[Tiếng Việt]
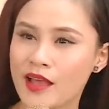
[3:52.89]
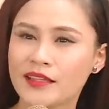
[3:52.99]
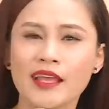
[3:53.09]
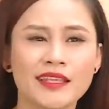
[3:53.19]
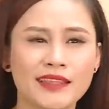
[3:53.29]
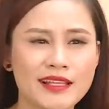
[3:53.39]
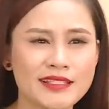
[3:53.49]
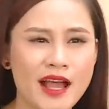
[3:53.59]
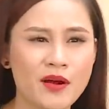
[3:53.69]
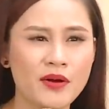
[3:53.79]
Thế thì tại
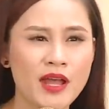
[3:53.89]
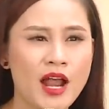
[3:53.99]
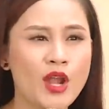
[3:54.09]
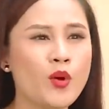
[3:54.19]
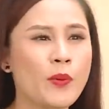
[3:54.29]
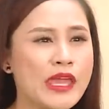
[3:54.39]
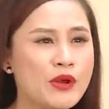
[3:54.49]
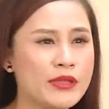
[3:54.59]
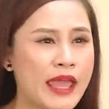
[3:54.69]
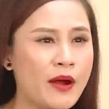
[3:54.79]
sao lúc
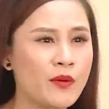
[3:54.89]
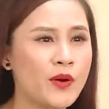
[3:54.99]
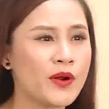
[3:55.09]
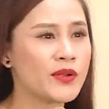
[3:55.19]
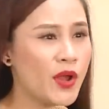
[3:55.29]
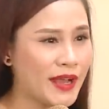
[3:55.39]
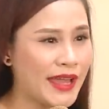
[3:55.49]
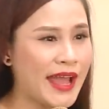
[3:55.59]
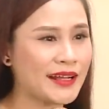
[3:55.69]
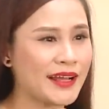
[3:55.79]
yêu nhau nó
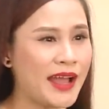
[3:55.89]
khác,